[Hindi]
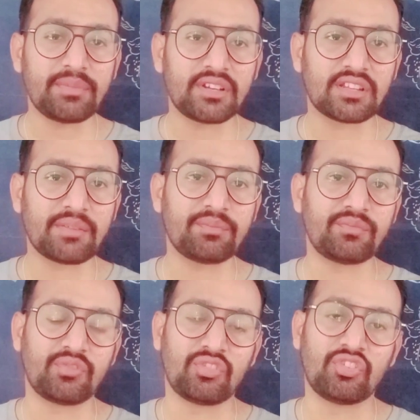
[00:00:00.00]
प्रीतम
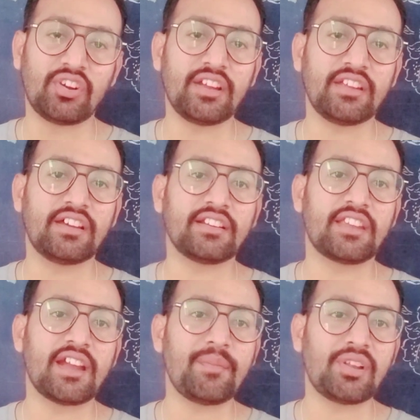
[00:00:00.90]
वाह यार
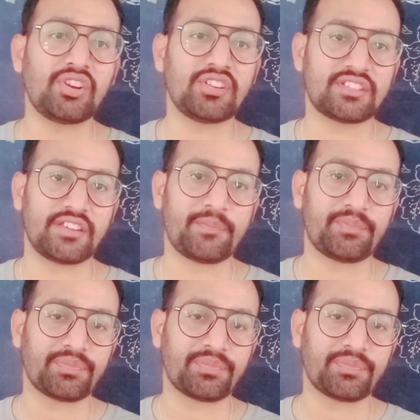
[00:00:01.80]
क्या मेलोडियस है